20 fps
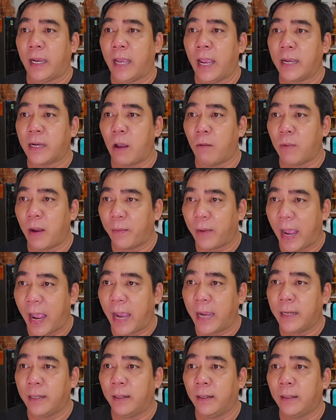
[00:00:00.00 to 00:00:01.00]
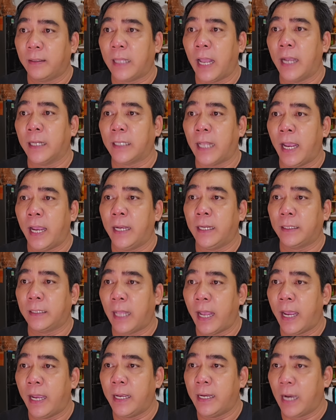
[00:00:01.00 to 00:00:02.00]
2022 TT
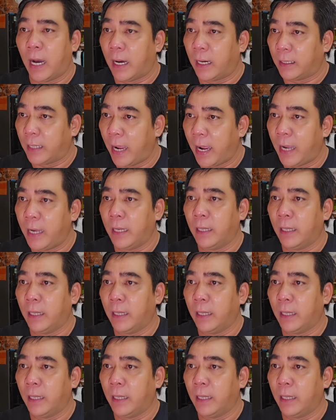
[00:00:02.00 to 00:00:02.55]
TGD